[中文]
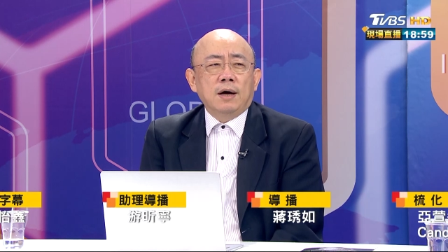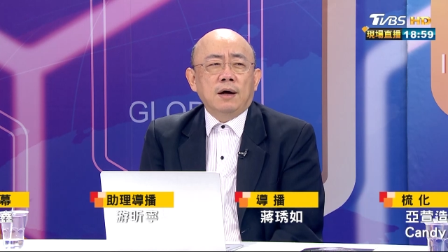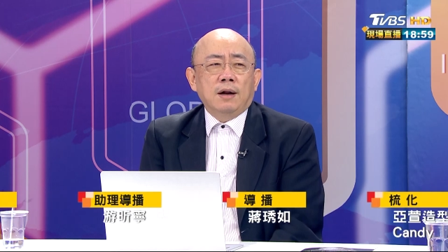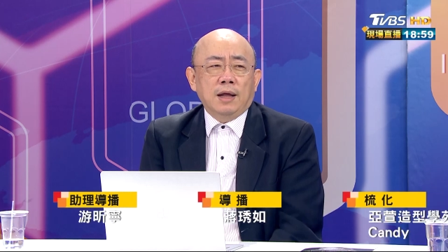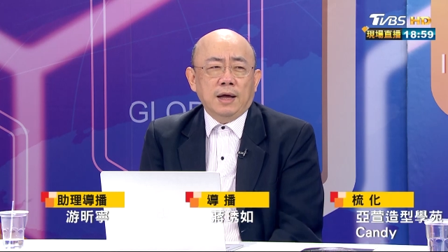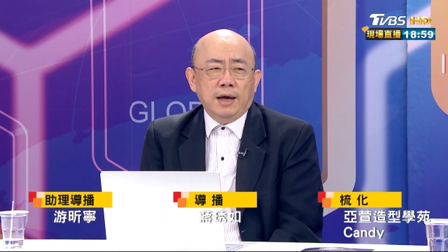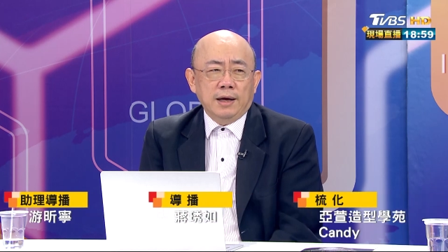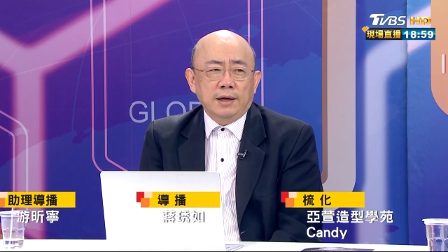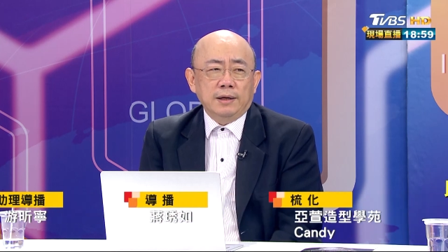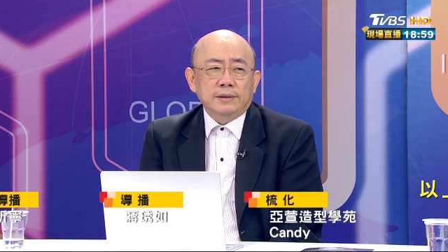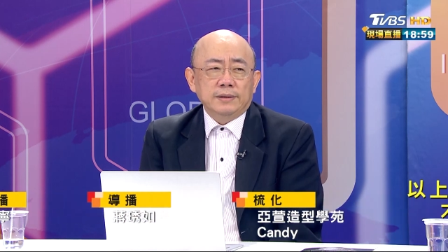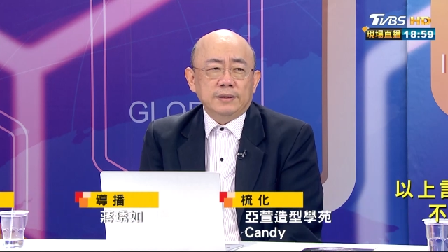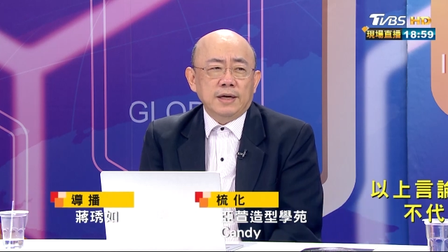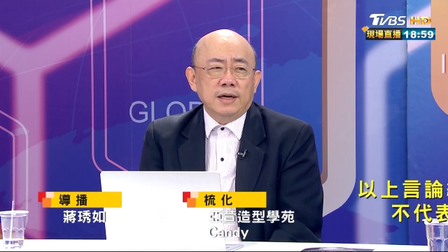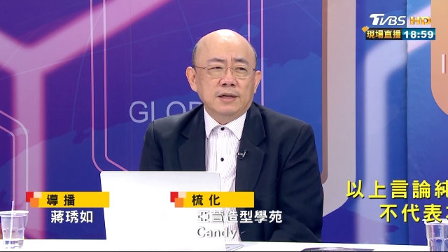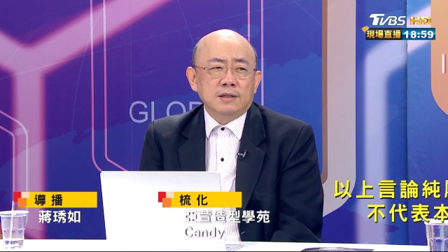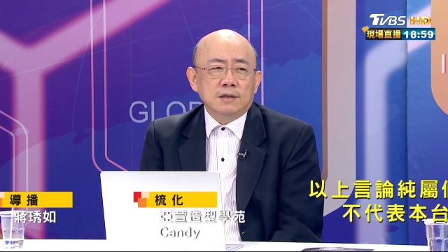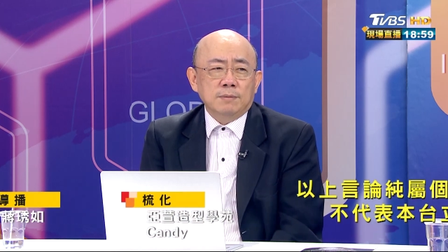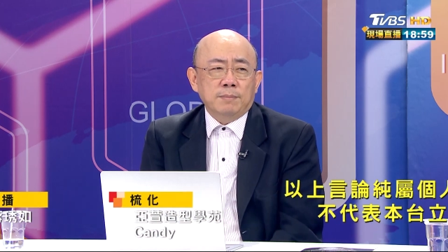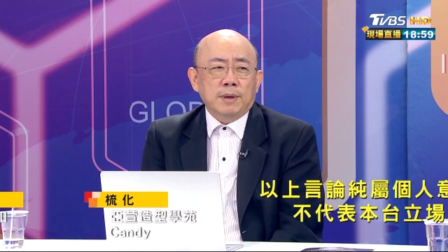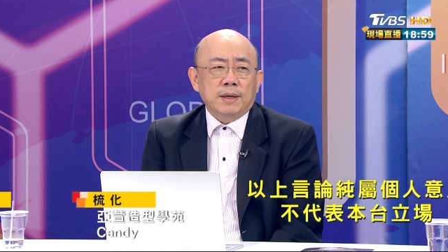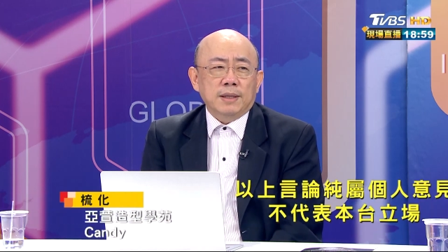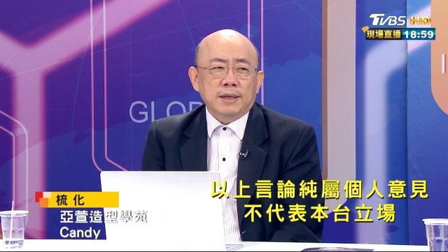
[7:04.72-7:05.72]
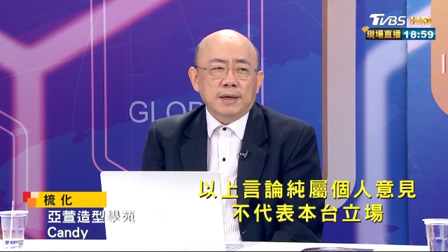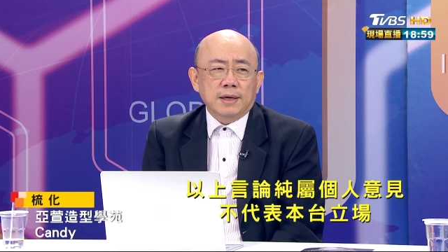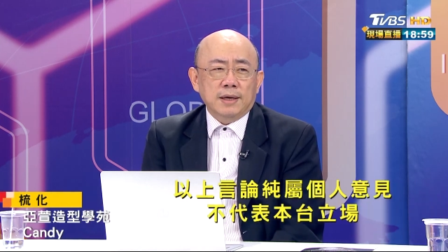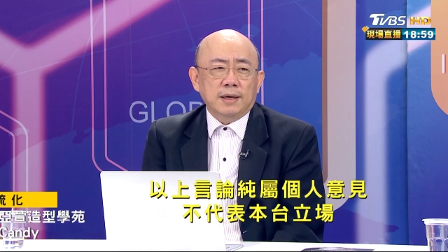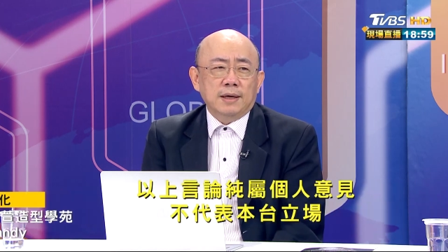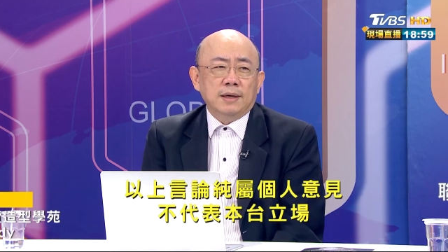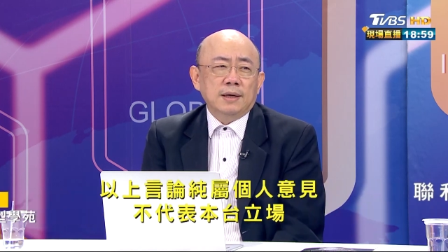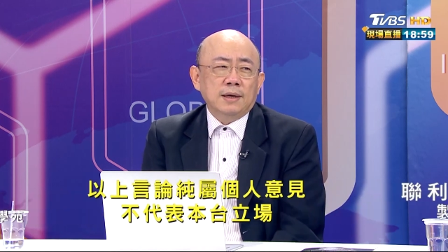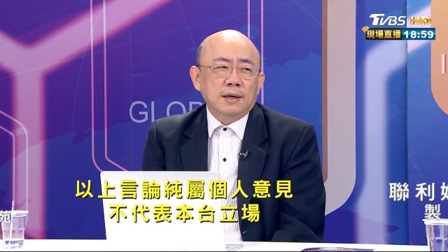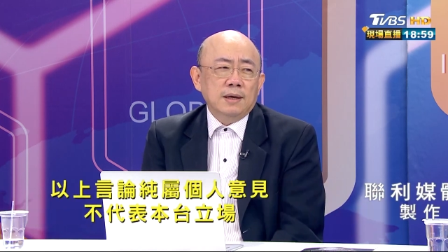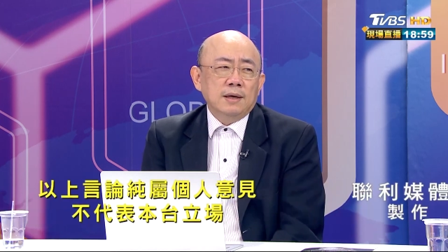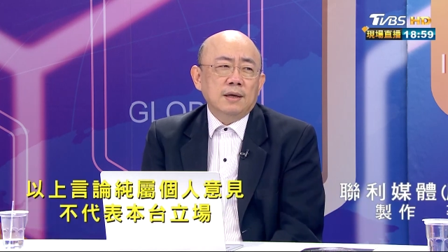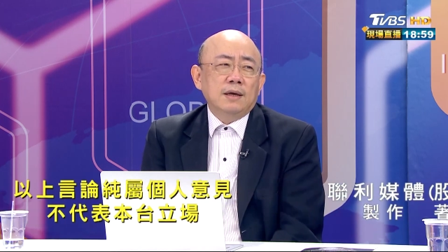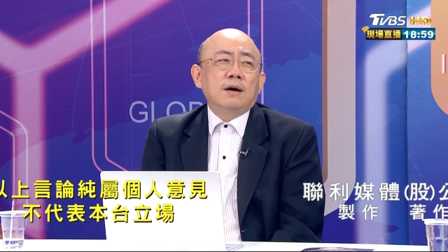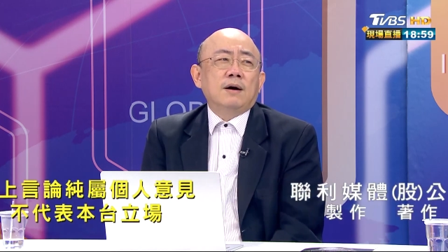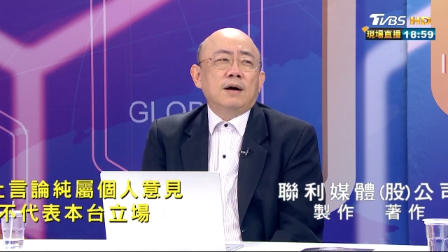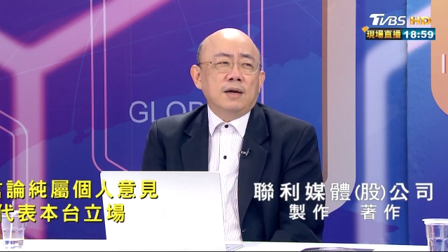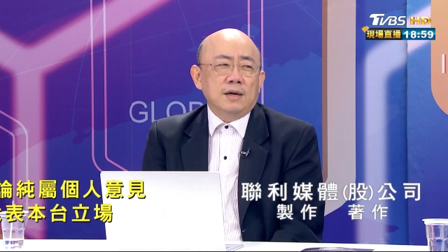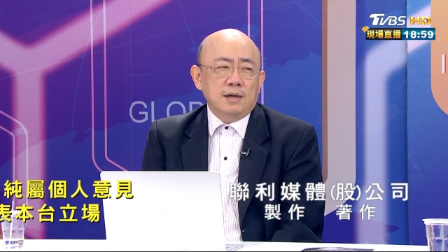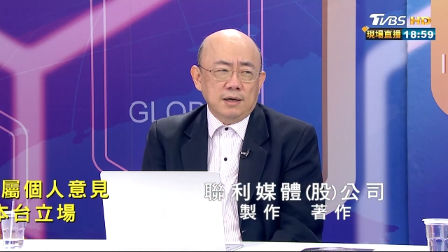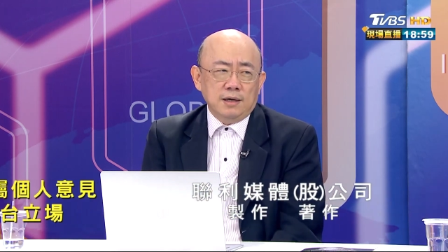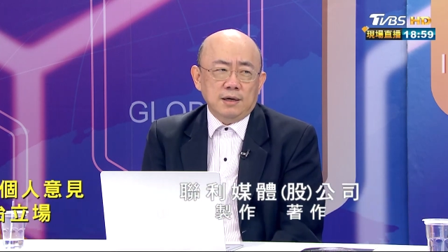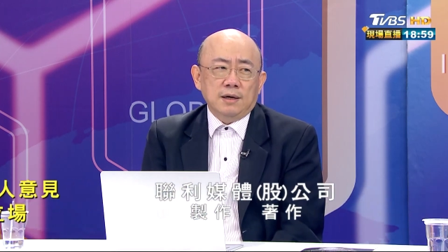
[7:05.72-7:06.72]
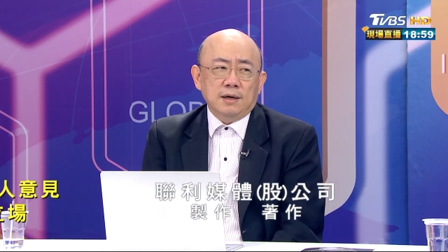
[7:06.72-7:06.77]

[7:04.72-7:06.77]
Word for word: 道啊，在日本的要看那